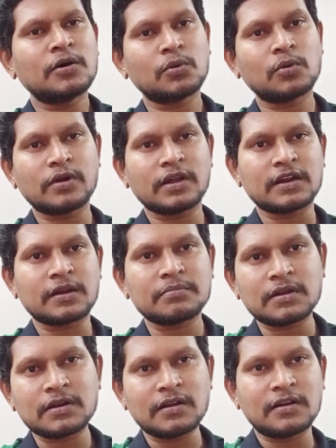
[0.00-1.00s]
உங்களுடைய
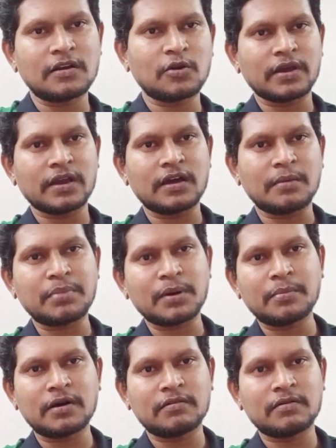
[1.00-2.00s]
நண்பர்களுடைய அப்பா
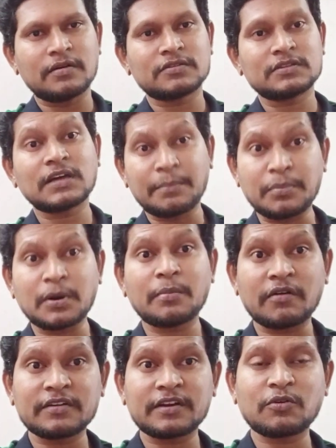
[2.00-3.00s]
அம்மாவை வந்து அப்பா
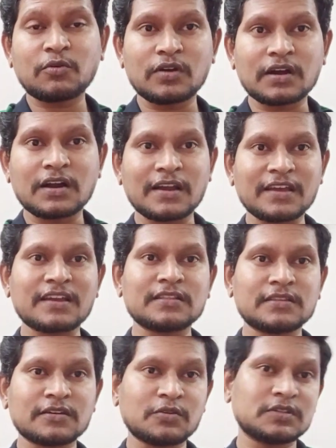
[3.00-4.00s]
அம்மாவனே உங்களுக்கு
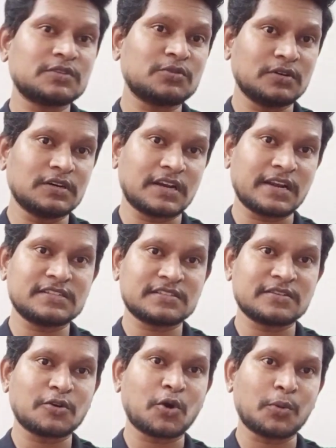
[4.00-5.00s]
அழைக்கிறதுக்கு வந்து
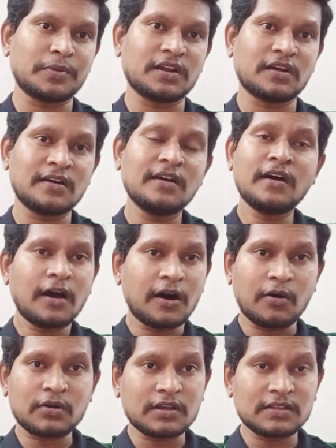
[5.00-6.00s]
ரைட்ஸ் இருக்கும் அப்படின்னா
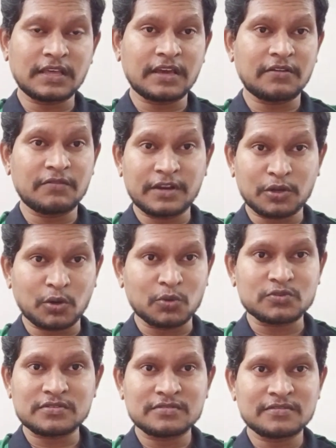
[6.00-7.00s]
அவங்களாம் தே ஆர் வெரி க்ளோஸ்